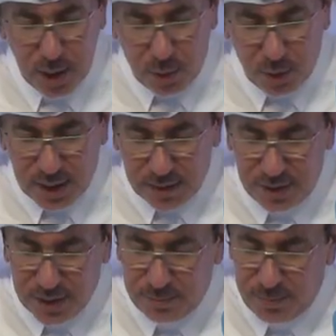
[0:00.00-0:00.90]

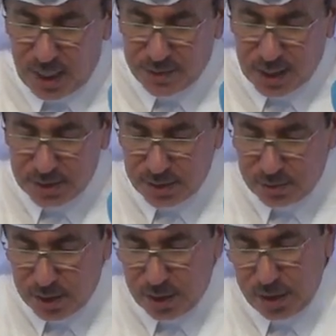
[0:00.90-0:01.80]
وتخفيض الانبعاثات آه،
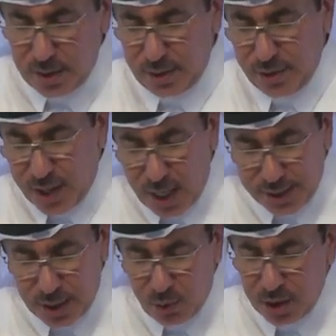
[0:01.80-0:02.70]

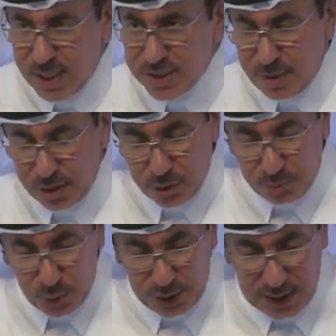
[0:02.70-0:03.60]
الضارة والبصمة
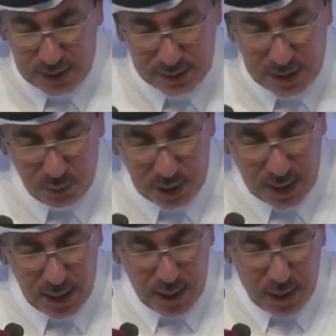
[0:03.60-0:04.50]
الكربونية للدولة
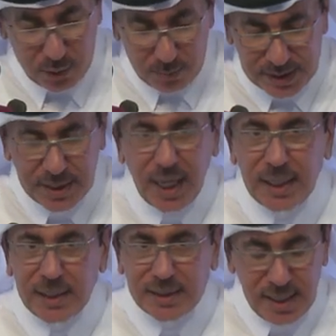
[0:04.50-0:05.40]

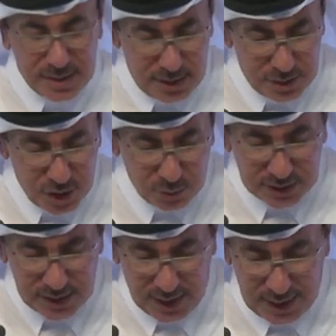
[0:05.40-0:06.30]
وبالتالي تحسين جودة
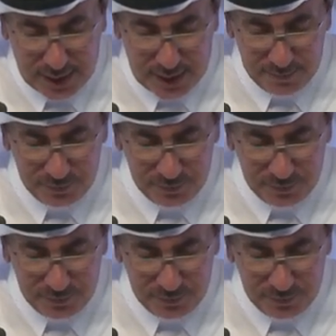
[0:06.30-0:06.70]
الحياة